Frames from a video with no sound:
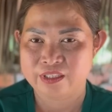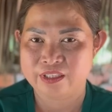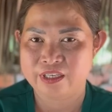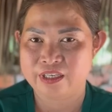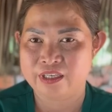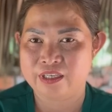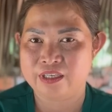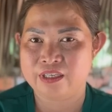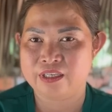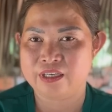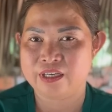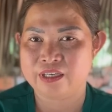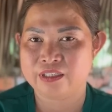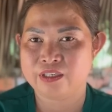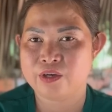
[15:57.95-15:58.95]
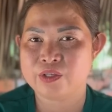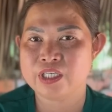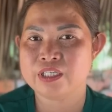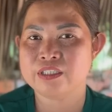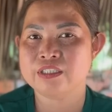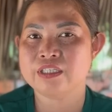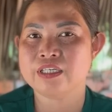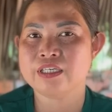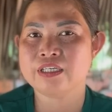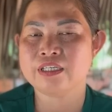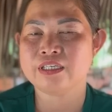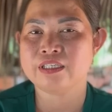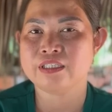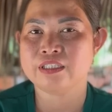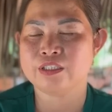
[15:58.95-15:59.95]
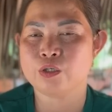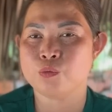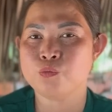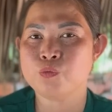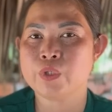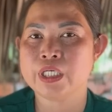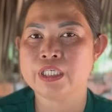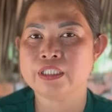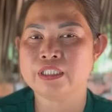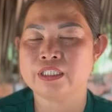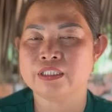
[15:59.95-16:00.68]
thì à, coi như cũng khuyên